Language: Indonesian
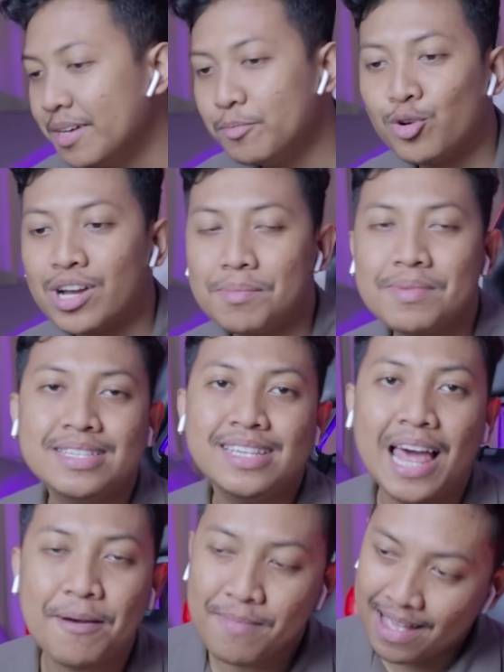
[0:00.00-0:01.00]
buka masih
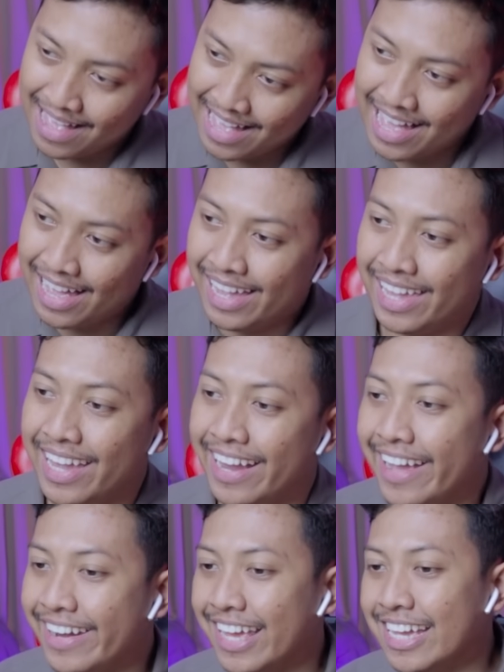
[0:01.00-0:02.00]
lama ya
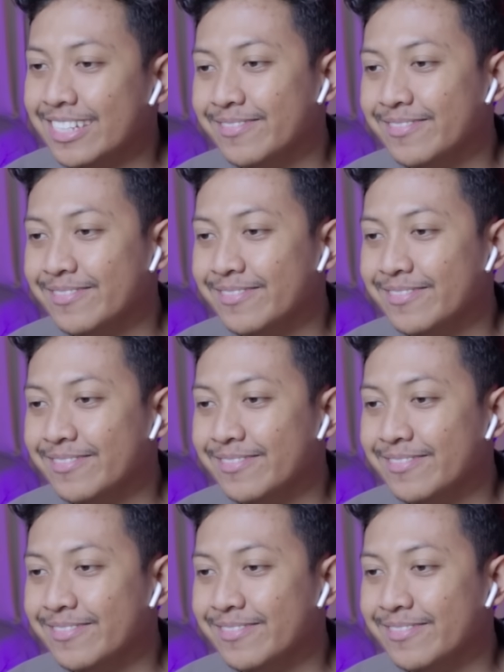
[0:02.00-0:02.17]
kan ya